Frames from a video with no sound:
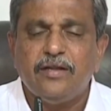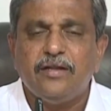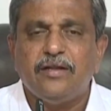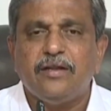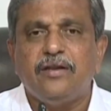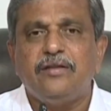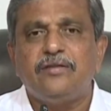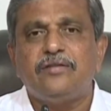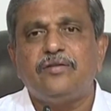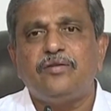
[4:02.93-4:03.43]

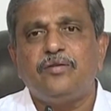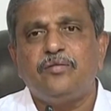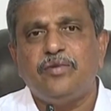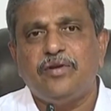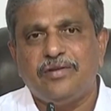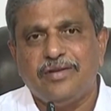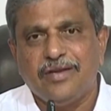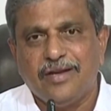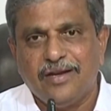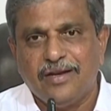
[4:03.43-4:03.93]
దళితులను
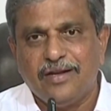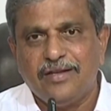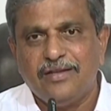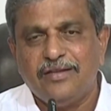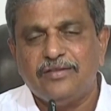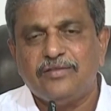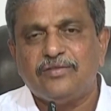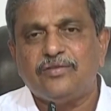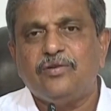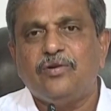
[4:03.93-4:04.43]
మేము దగ్గరికి
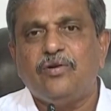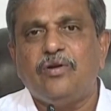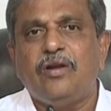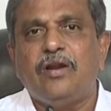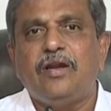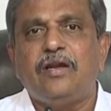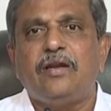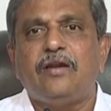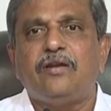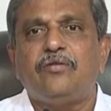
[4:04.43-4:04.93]

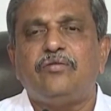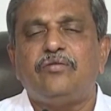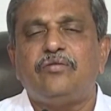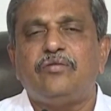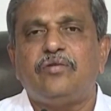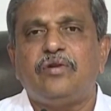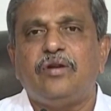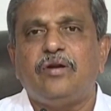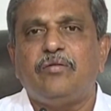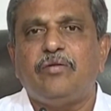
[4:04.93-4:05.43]
తీసుకోవాలని
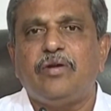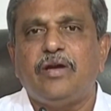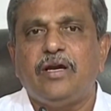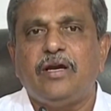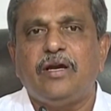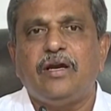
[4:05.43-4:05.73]
అనుకుంటున్నామా